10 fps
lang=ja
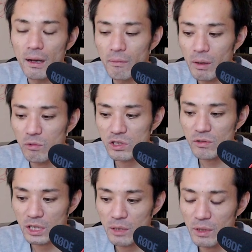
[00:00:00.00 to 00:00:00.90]
まあもち
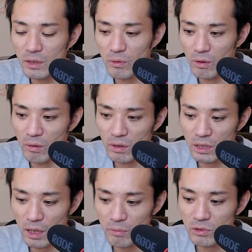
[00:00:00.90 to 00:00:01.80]
ろん決めても
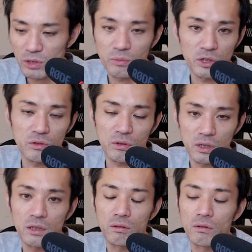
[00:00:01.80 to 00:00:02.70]
破る人もいるの
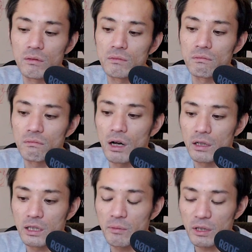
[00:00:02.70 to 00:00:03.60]
で、ま
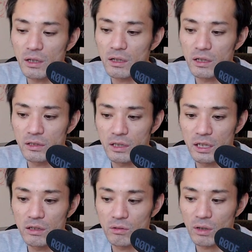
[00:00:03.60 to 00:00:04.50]
あ決めたからで
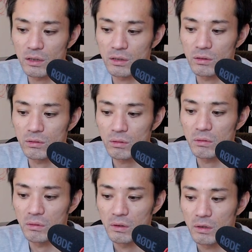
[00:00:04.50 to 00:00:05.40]
きるのかっていう
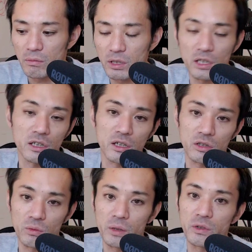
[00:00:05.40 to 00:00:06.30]
と、まあできない
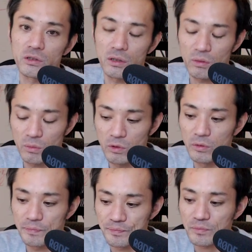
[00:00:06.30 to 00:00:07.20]
人もいますけど
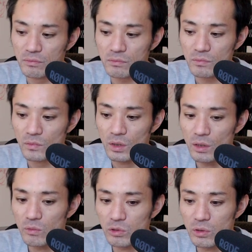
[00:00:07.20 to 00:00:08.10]
も、
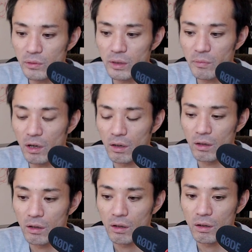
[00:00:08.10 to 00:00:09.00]
でもそれはま
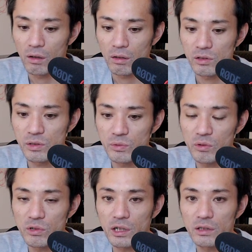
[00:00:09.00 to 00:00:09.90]
あ自
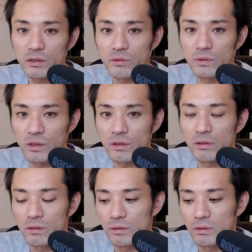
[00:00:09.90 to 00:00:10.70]
分を裏切ってるんで、